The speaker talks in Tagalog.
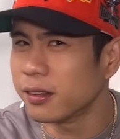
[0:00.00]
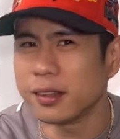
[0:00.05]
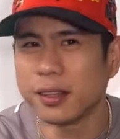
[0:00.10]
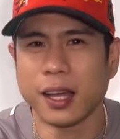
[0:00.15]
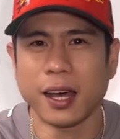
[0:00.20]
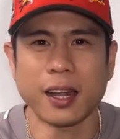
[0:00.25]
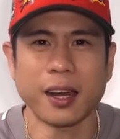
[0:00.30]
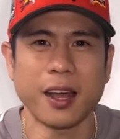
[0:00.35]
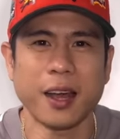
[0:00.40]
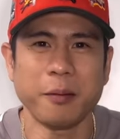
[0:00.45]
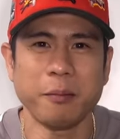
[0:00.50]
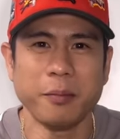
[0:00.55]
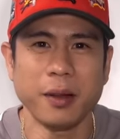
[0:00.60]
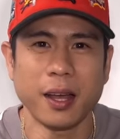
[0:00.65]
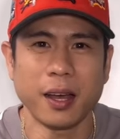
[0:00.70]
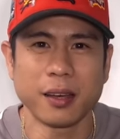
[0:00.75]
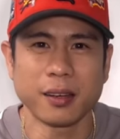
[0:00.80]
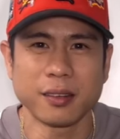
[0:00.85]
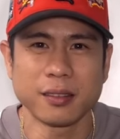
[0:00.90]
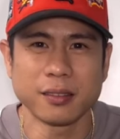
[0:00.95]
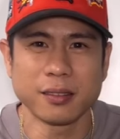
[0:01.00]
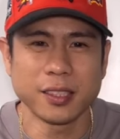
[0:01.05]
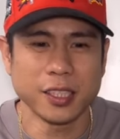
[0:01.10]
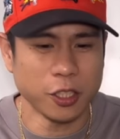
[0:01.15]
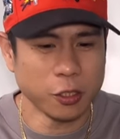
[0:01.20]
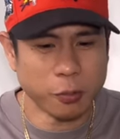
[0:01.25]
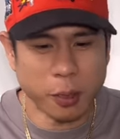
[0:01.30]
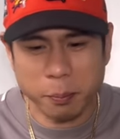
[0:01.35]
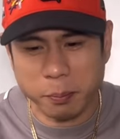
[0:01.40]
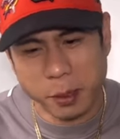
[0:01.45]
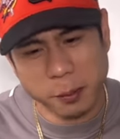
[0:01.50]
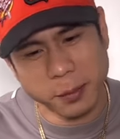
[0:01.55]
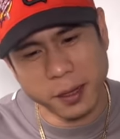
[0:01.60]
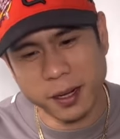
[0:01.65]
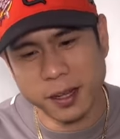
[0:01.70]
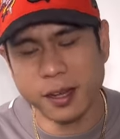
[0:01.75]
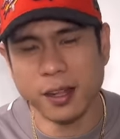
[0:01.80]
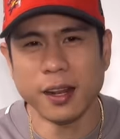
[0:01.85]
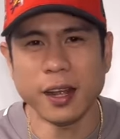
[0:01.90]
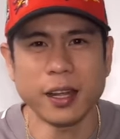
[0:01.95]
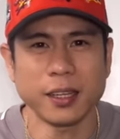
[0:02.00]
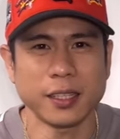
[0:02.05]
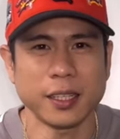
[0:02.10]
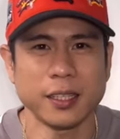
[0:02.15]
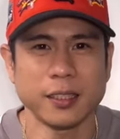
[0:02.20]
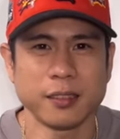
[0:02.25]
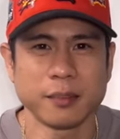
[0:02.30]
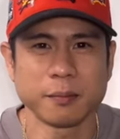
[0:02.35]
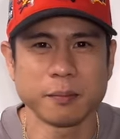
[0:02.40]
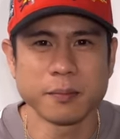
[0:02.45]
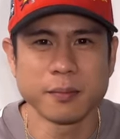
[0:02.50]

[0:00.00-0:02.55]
nakaraang vlog, sino bang pipiliin natin?